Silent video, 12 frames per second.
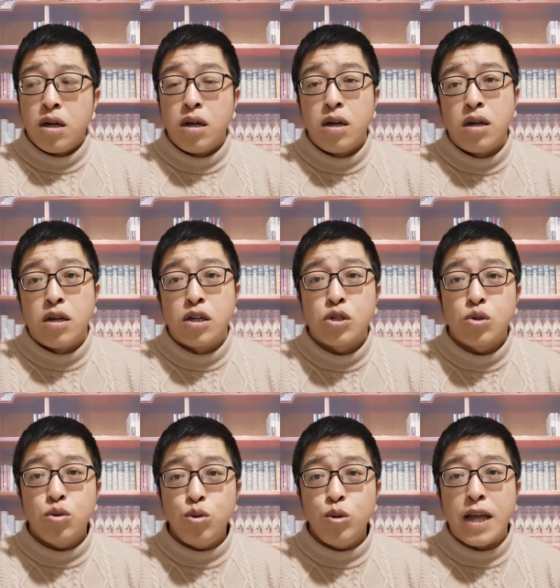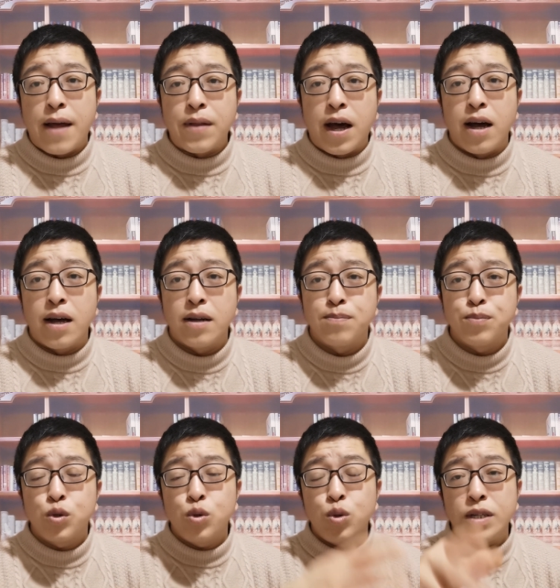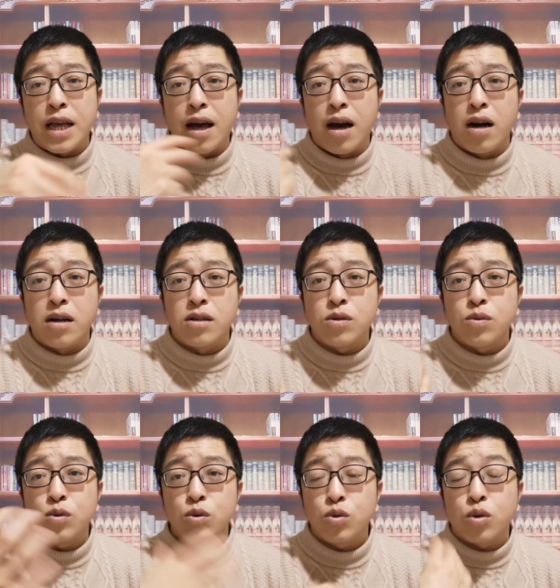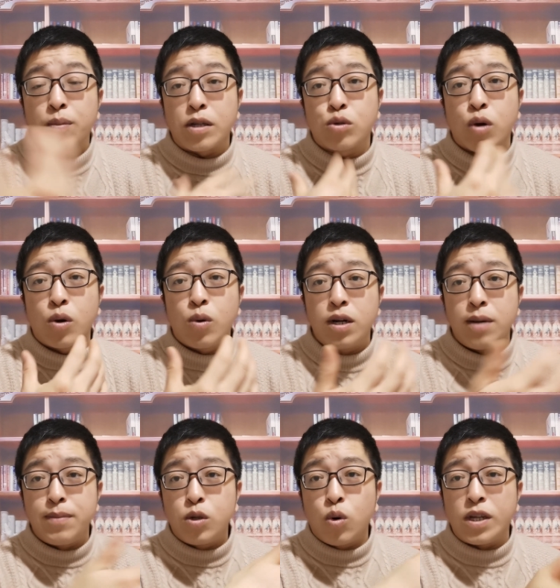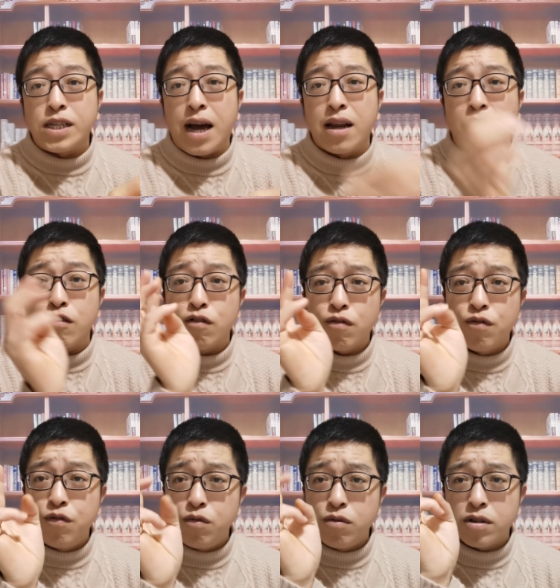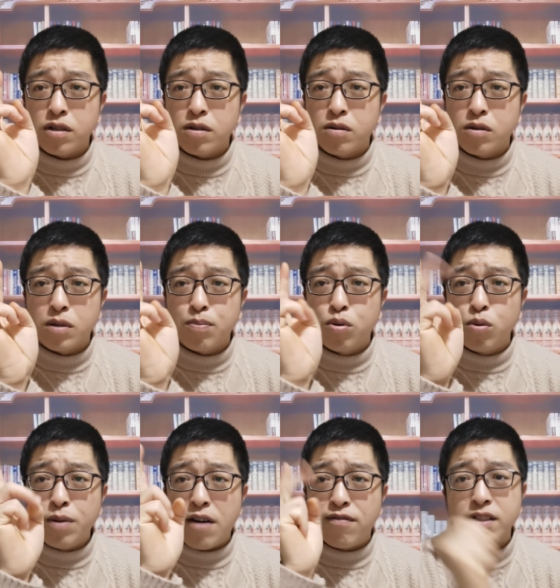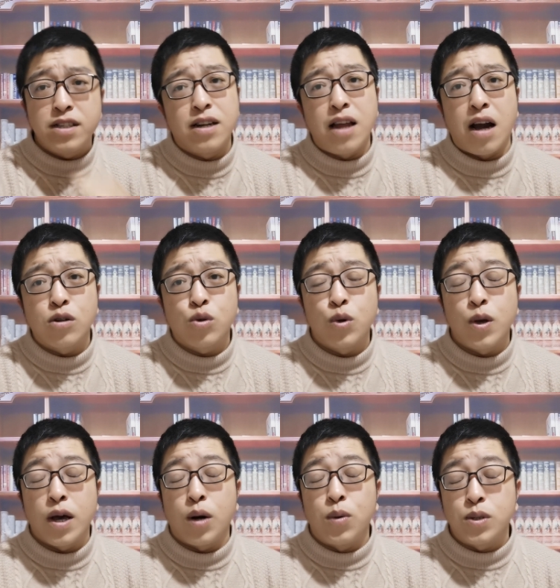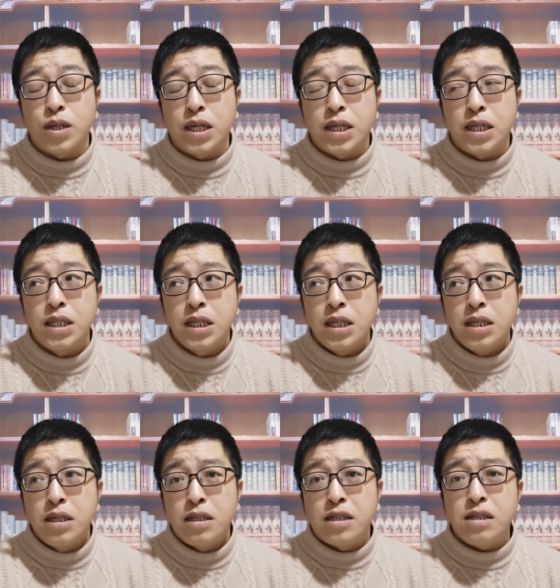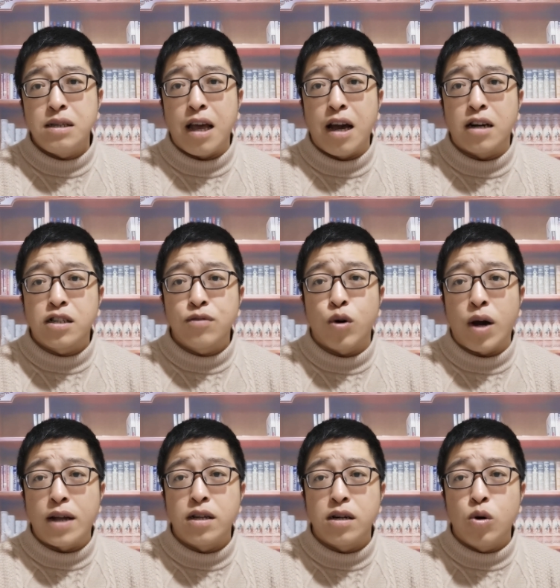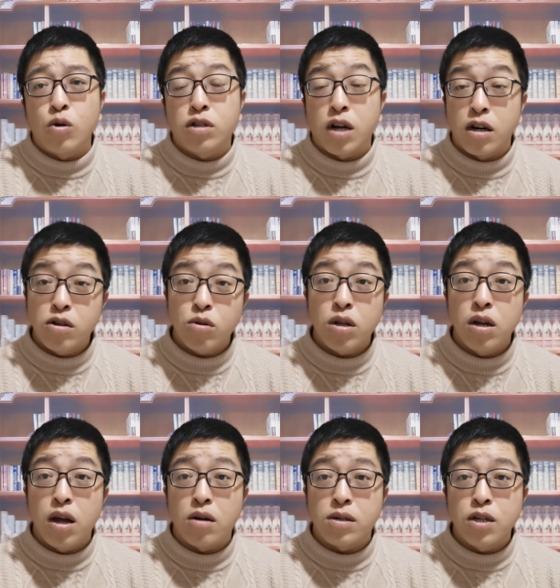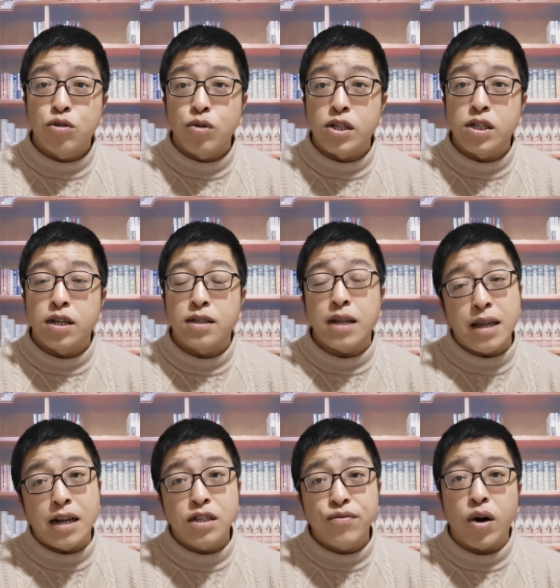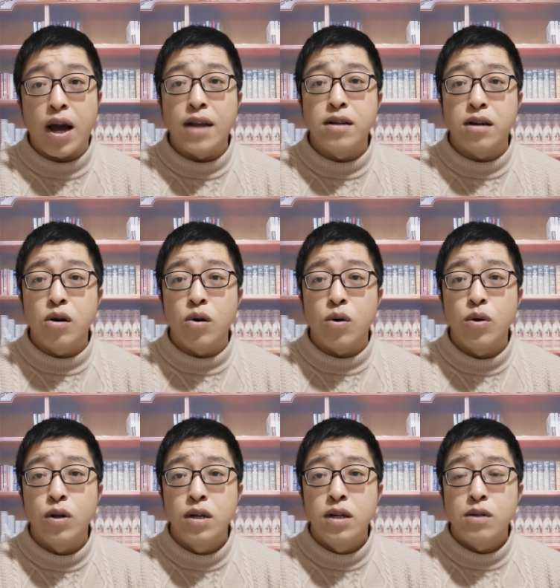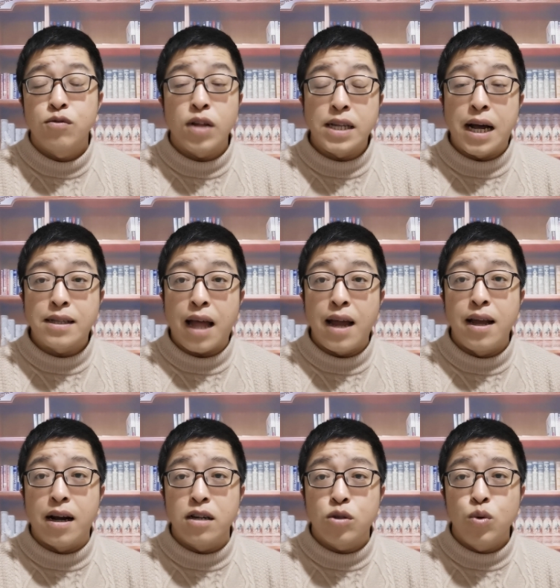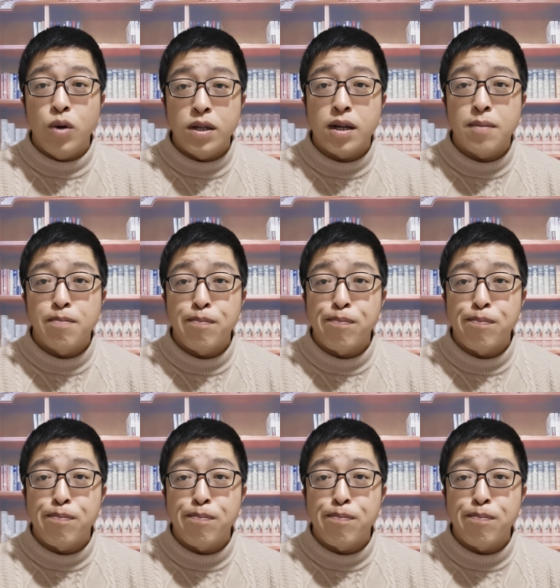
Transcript: 呃，去年呢，去年啊，对吧？全国人民都回家了。普遍封禁了两个多月，我觉得今年啊，是否还能够承受得了这个损失呢？大家是否还能够在家待两个多月呢？